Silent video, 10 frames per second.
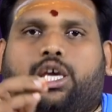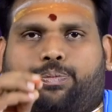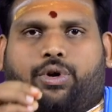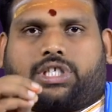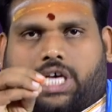
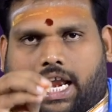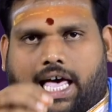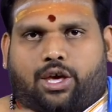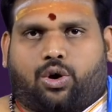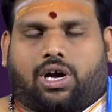ఇప్పుడు చాలా
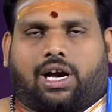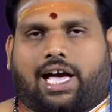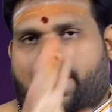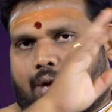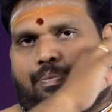
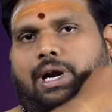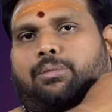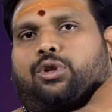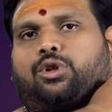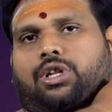యోగంగా
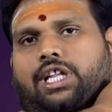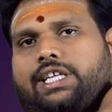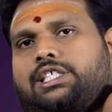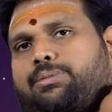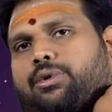ఏర్పడబోతోంది
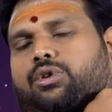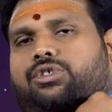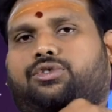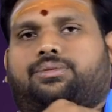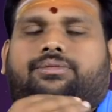అని
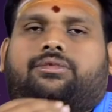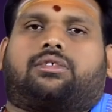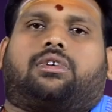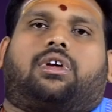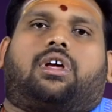చెప్పుకోవచ్చు
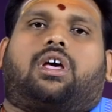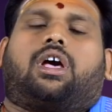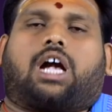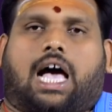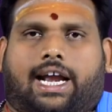
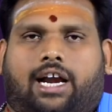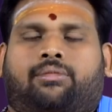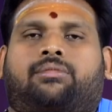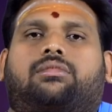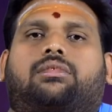కారణం